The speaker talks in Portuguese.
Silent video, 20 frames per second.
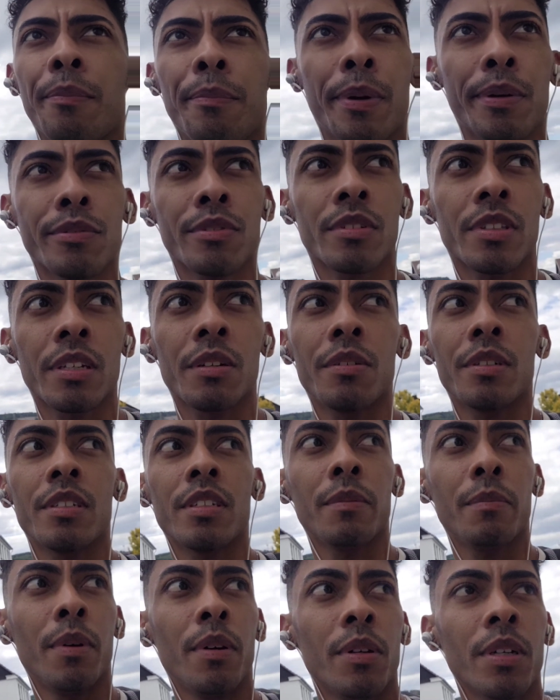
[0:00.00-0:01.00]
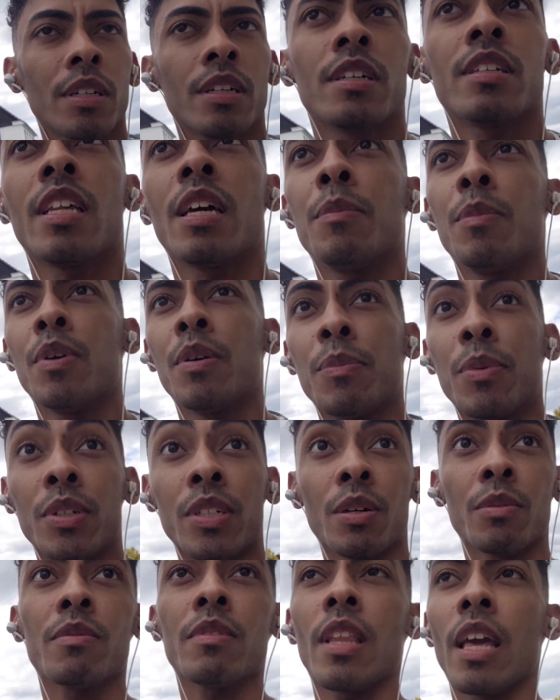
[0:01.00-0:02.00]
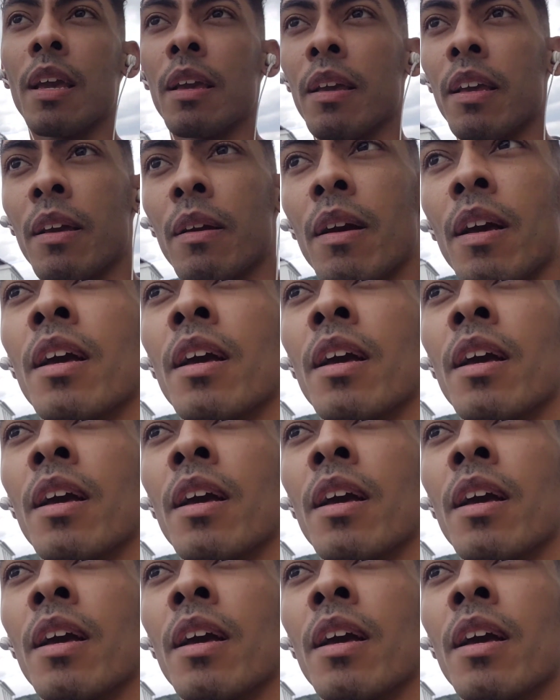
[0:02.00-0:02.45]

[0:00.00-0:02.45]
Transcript: bom, só tem coisa boa aqui, né, meu amor? Não tem